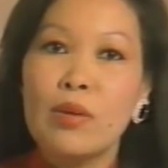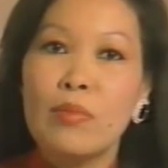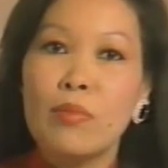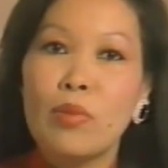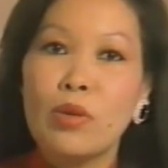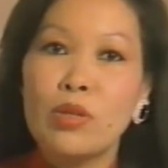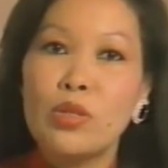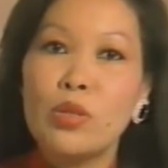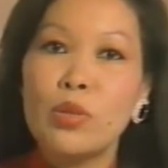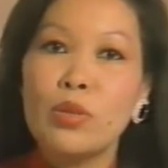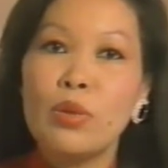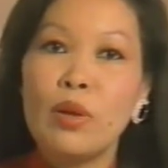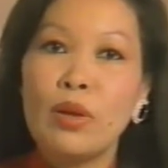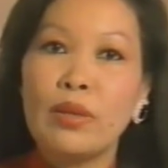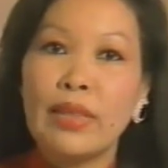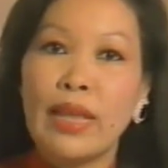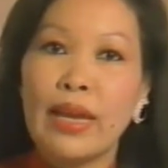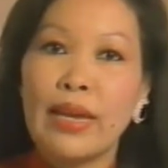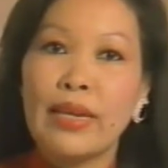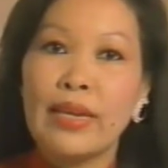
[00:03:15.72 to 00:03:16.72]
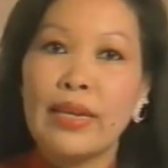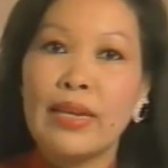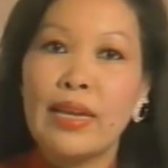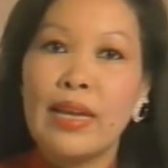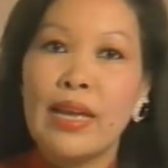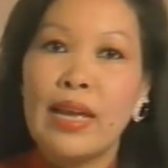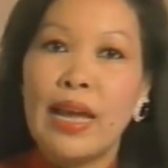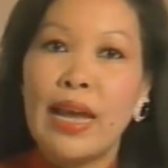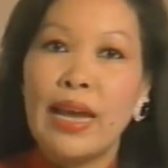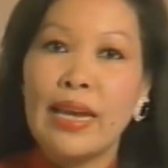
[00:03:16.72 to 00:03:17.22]
Một chút thuốc tẩy
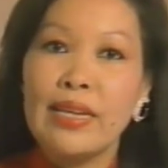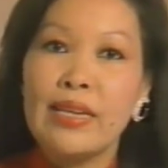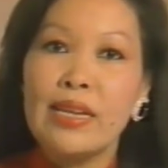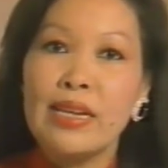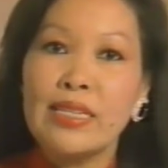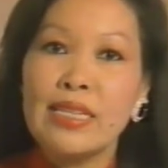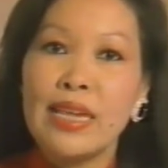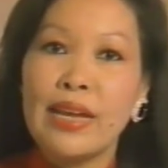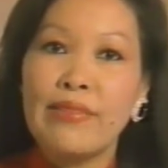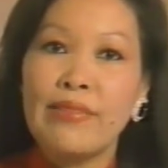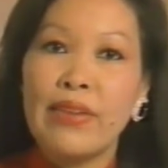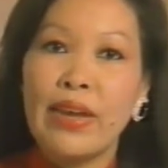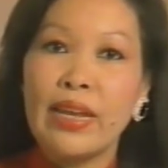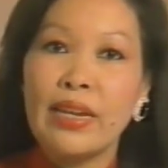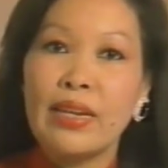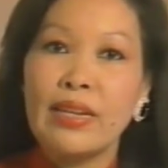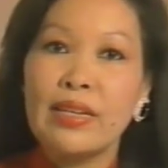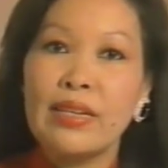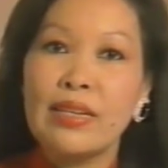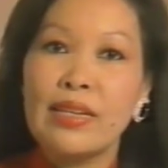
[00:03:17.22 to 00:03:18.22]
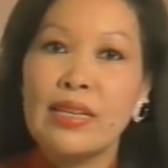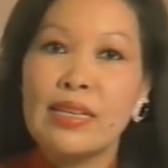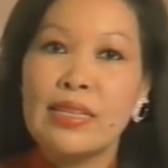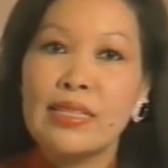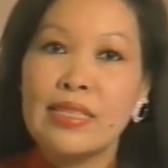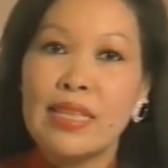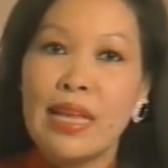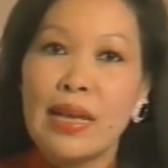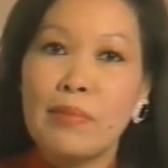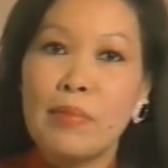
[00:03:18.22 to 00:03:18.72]
hay nước Raven,
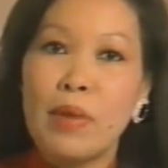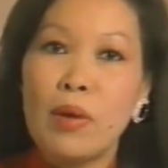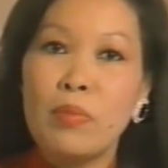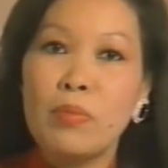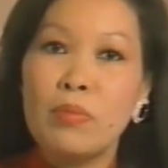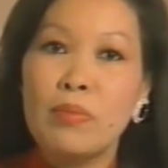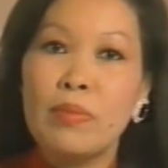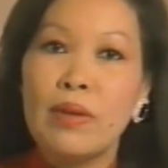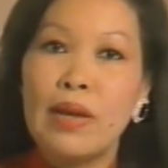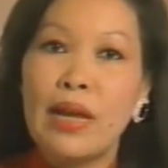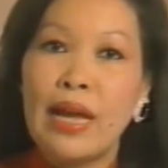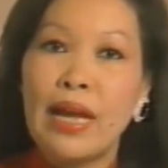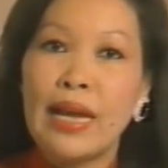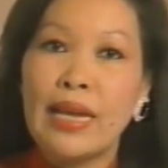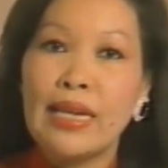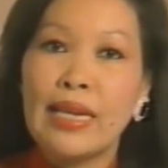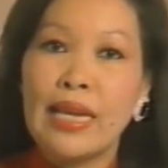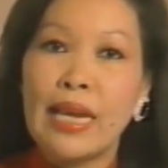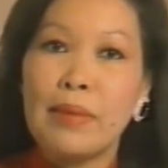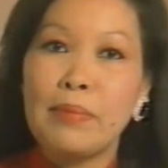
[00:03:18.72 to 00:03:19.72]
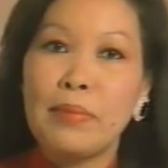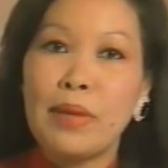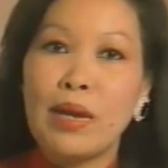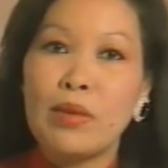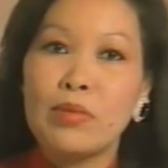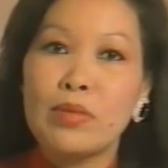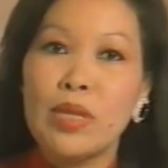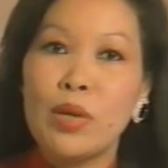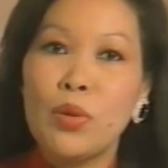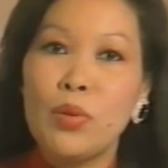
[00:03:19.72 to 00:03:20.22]
xà bông hay kem
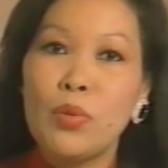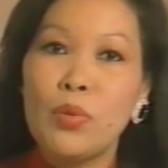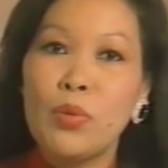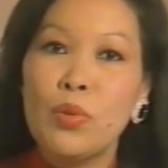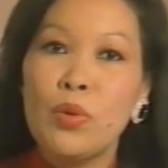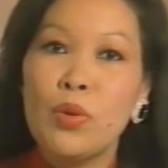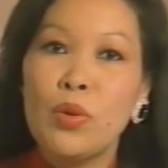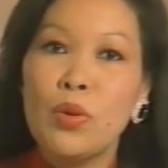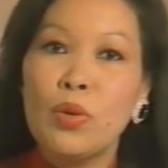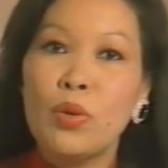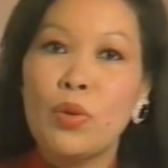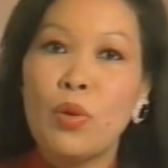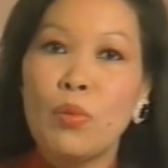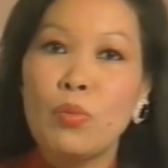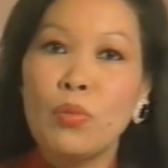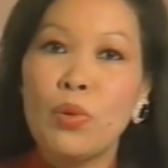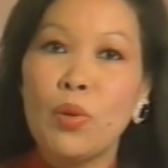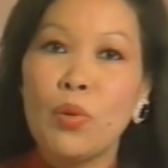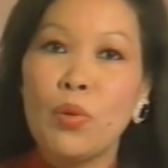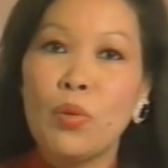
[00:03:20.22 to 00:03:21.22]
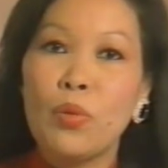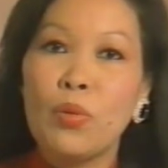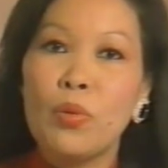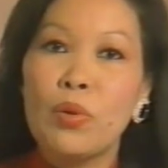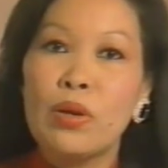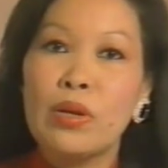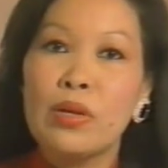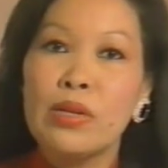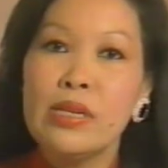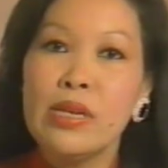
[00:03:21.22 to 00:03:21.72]
cạo dâu cũng đủ
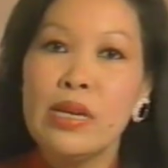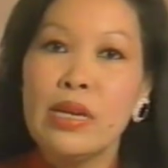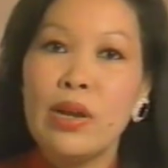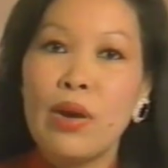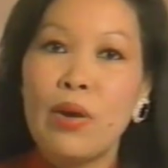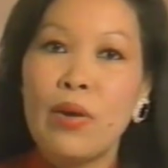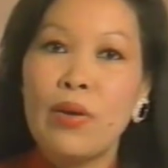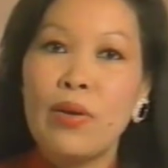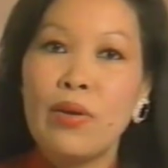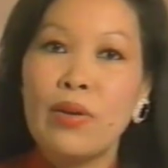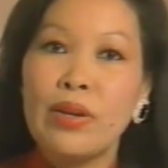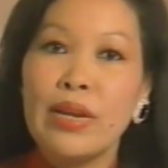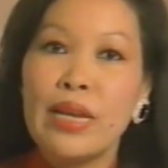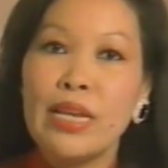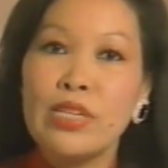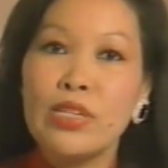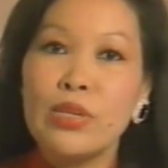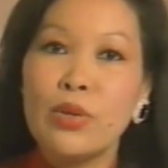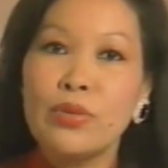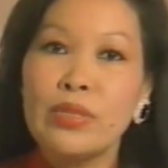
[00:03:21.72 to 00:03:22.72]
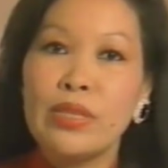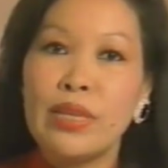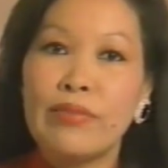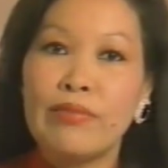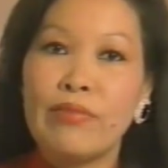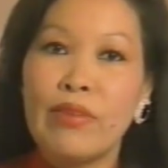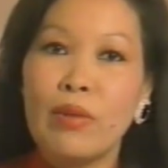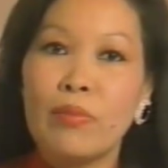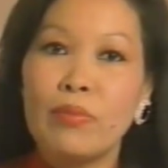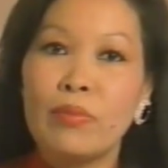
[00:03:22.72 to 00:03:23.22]
đưa nó đến chỗ diệt
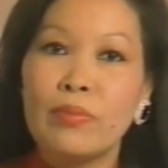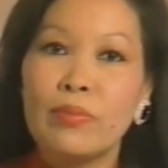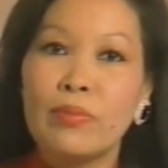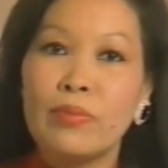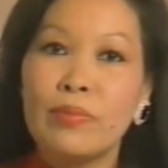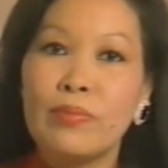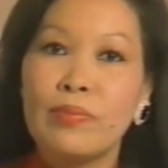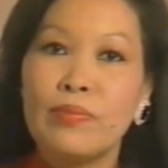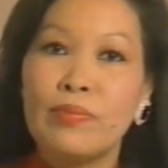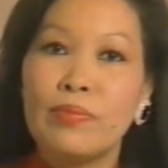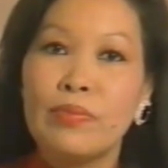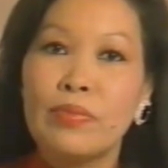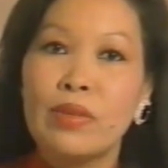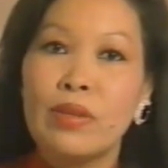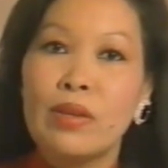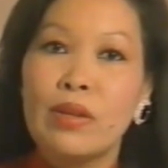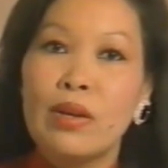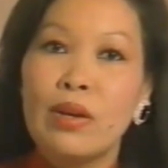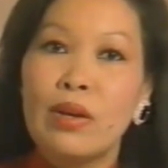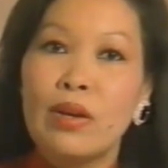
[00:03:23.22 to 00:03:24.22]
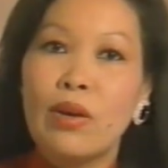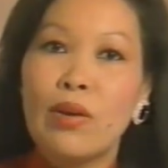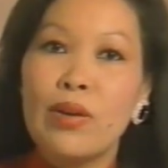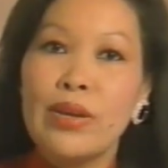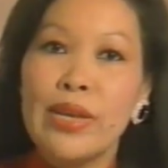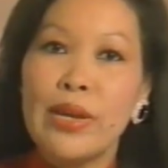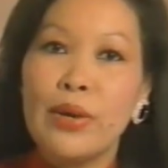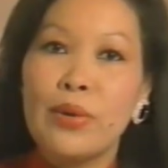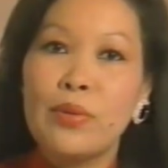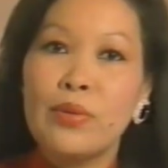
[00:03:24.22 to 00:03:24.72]
vong. Có
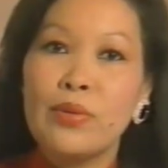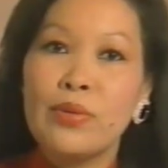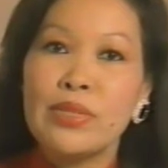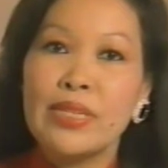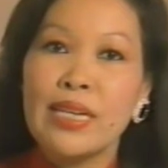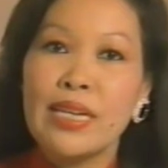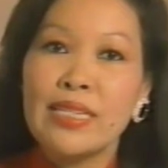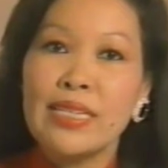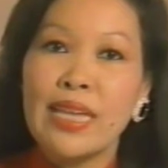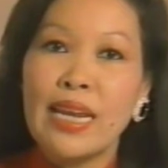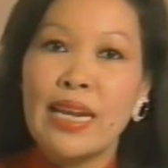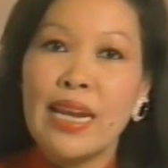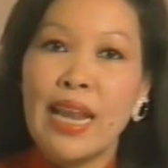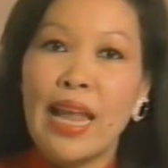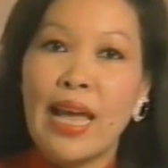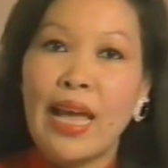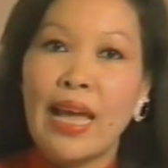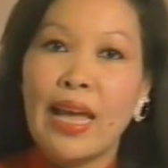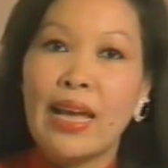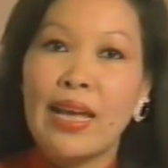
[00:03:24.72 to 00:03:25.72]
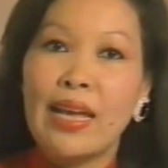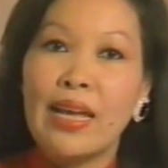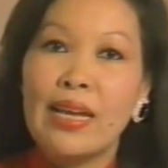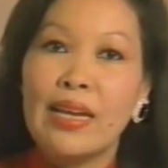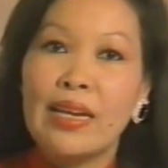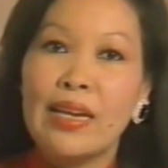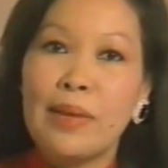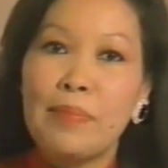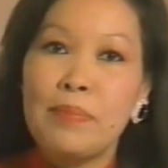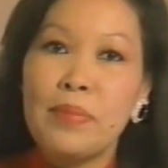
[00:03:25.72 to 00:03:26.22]
điều chắc chắn là
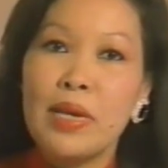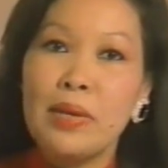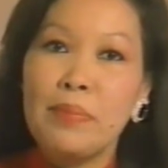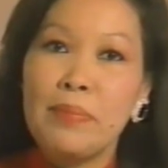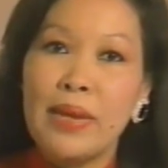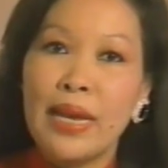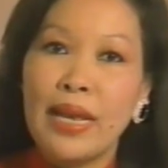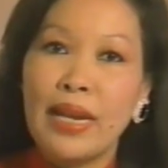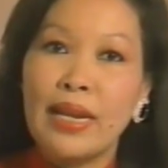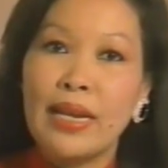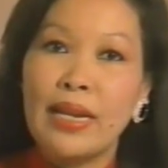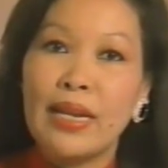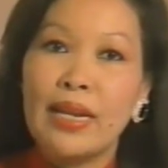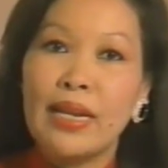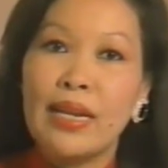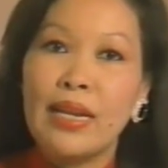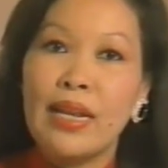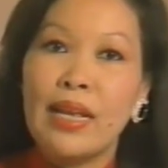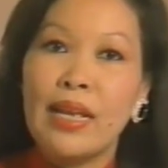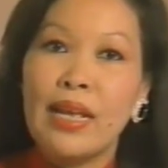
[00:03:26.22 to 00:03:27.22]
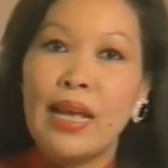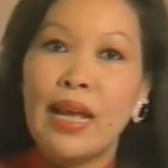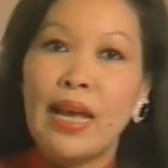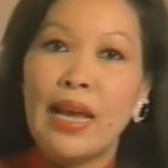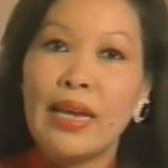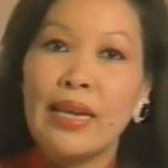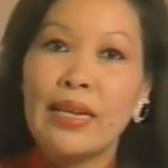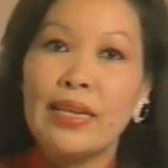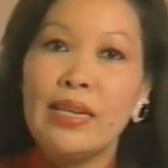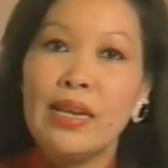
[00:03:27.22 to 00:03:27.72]
gặp nước biển
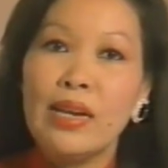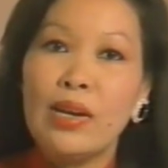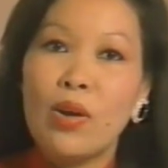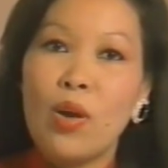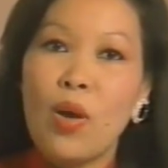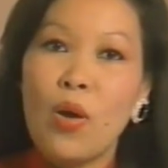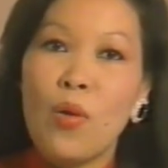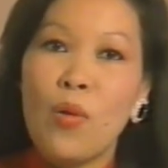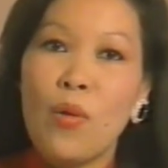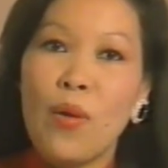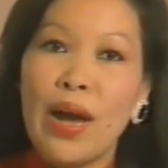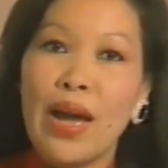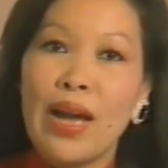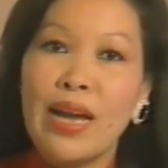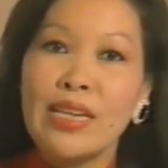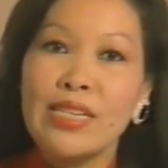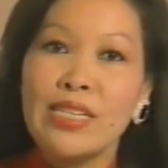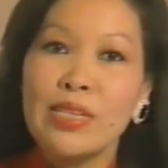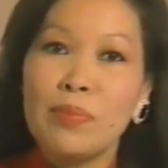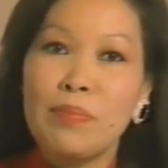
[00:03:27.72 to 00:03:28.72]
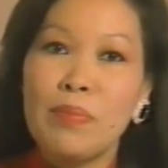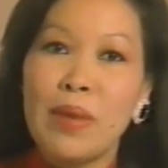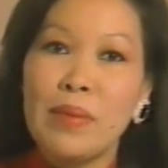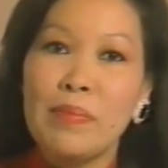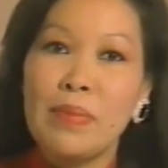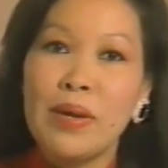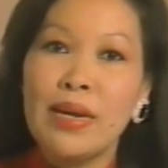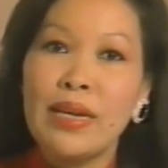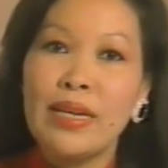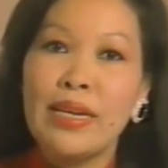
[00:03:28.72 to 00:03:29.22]
hay nước lo hóa trong bể
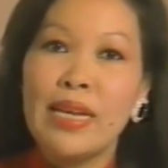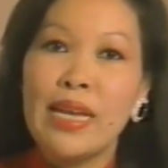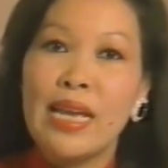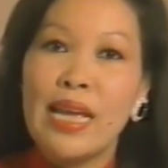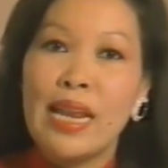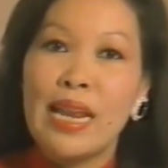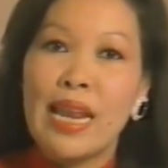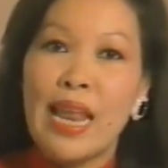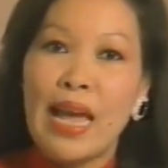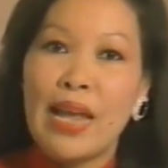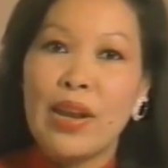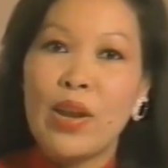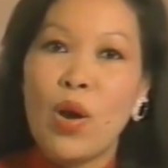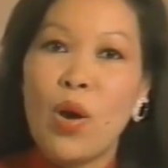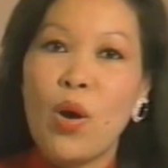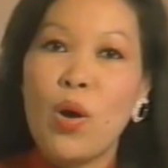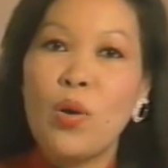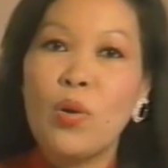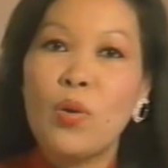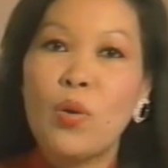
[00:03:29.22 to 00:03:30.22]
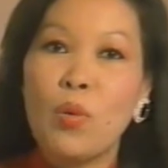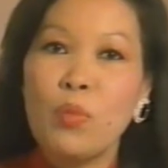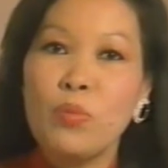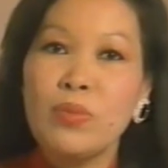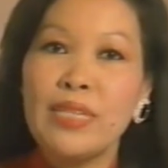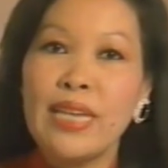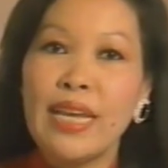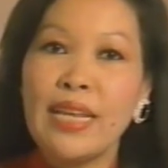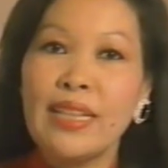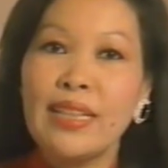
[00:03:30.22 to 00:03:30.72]
bơi là nó cũng
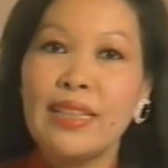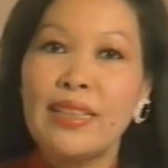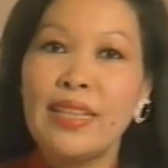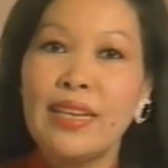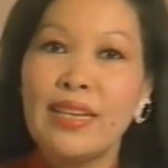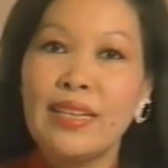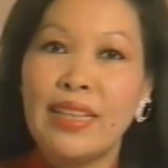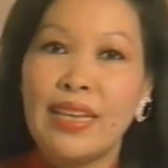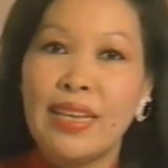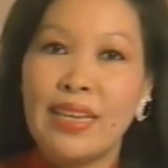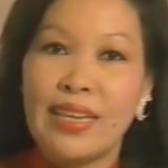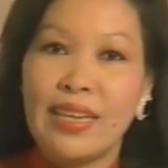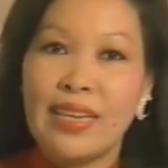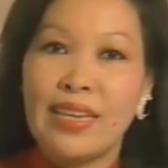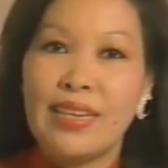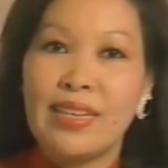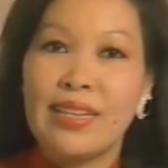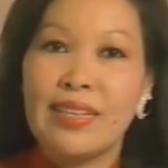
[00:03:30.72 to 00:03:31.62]
chết tức thì.